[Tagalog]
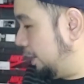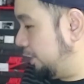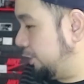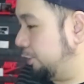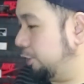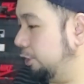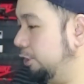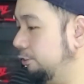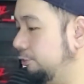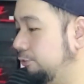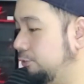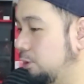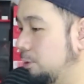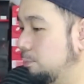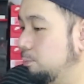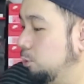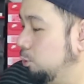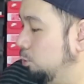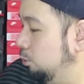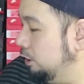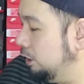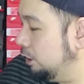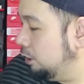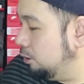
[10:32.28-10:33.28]
last shirt from
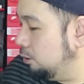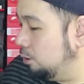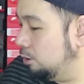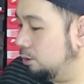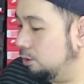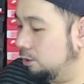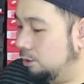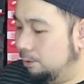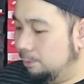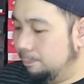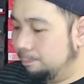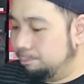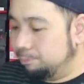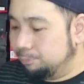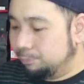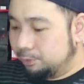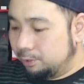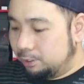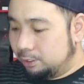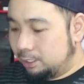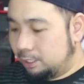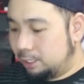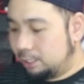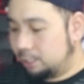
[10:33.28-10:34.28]
Uniqlo.
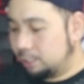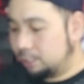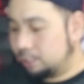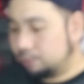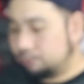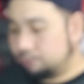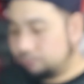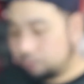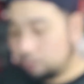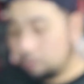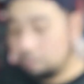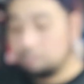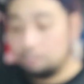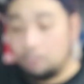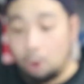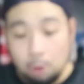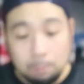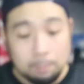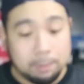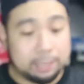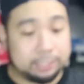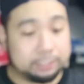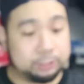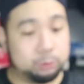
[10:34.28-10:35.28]
And from
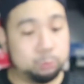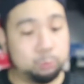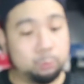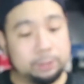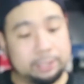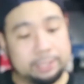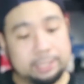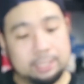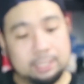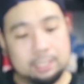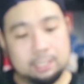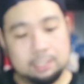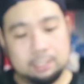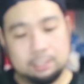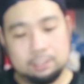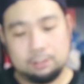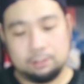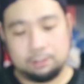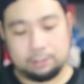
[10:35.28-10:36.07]
MoMA as well,